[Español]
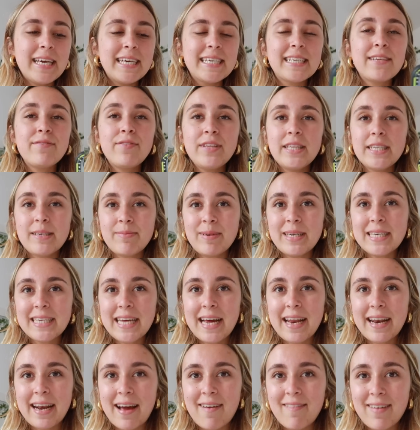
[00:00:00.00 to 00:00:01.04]
Este fin de semana es
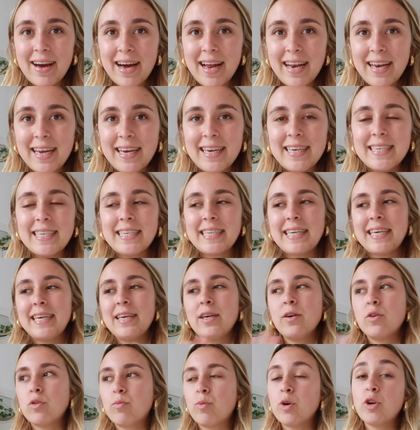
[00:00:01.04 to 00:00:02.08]
carnavales
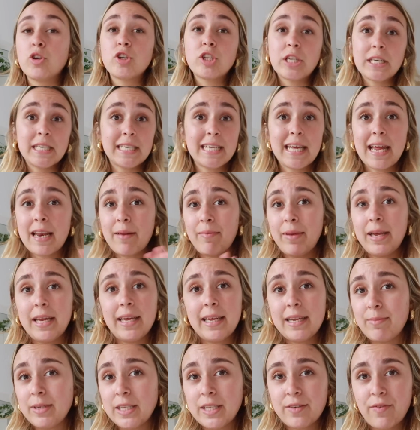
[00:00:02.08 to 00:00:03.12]
y, oh, bueno, os te enseñaré
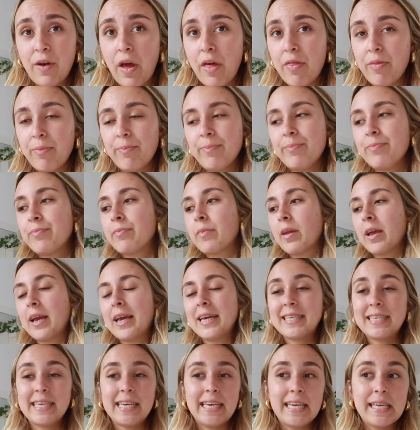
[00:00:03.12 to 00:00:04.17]
mi, disfraz,
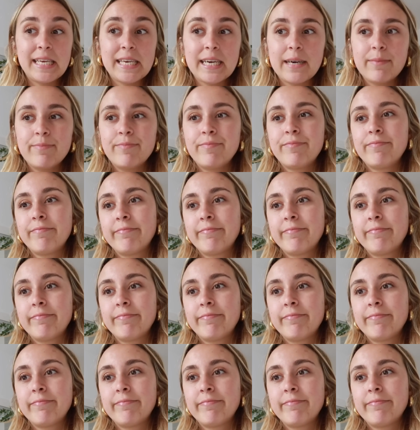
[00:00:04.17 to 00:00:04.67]
es de ninja.